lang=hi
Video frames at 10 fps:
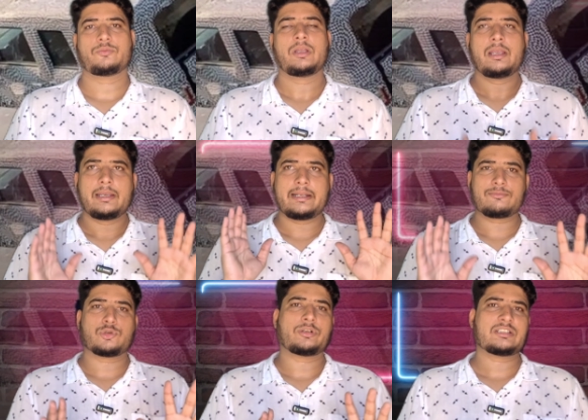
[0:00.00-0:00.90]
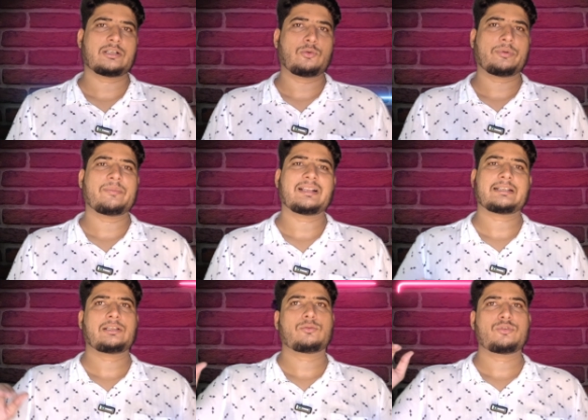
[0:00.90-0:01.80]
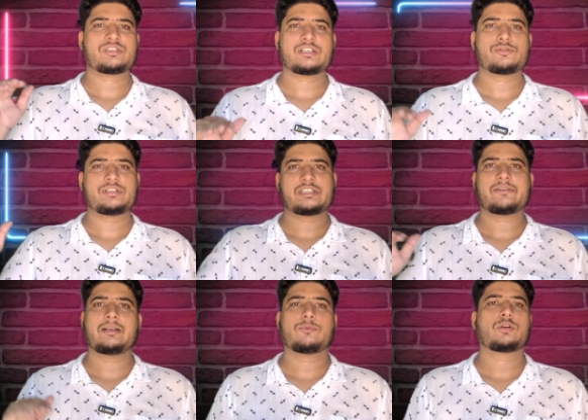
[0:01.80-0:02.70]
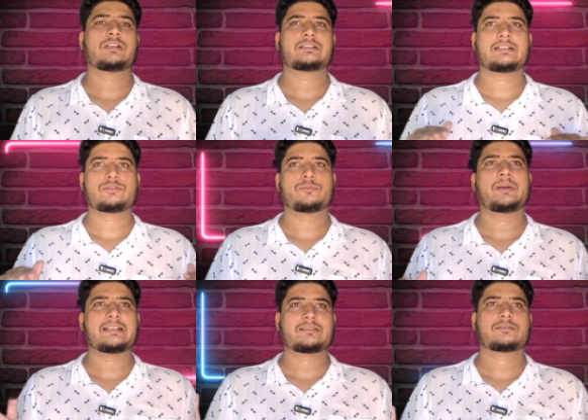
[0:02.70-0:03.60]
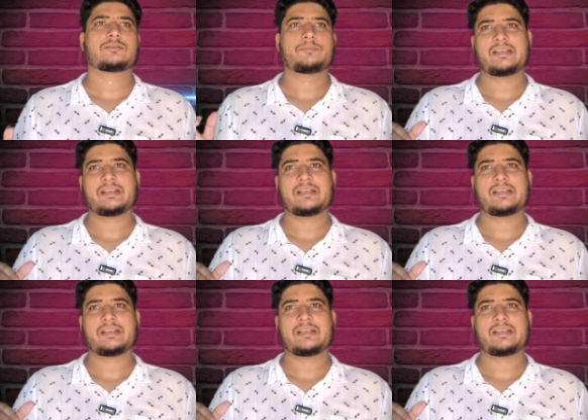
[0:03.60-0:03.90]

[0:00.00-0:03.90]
सनरूफ यदि हम छोटे सनरूफ की बात करें तो वो इसके जो नीचे वाले मॉडल्स हैं जो बेस